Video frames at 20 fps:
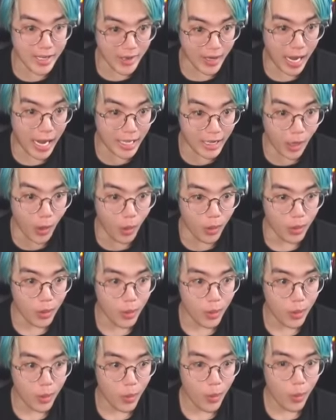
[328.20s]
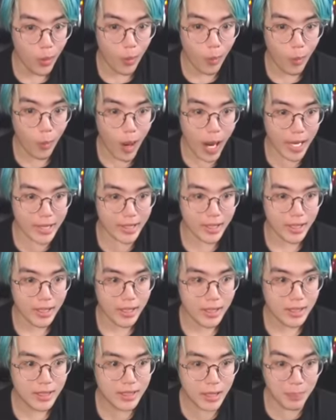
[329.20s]
được hết luôn what
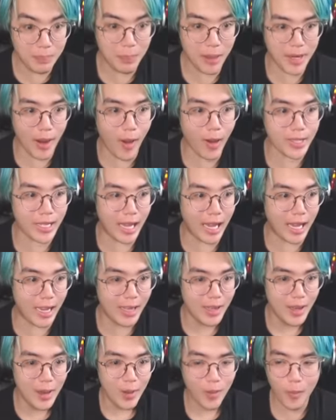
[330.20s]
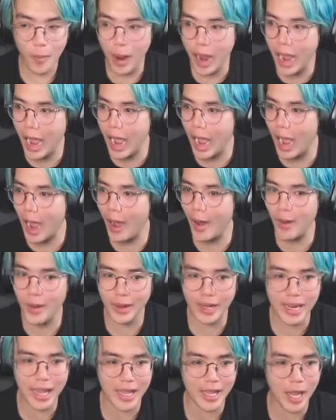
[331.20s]
super dot hả Wow,
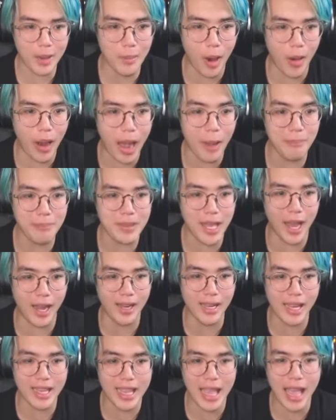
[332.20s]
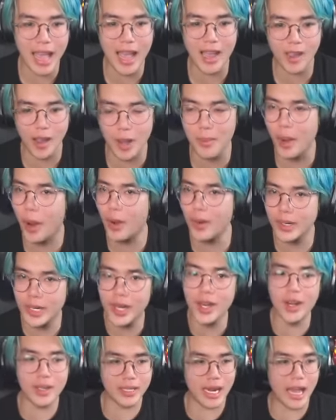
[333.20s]
cái này coi bộ hấp dẫn rồi nha Coi bộ được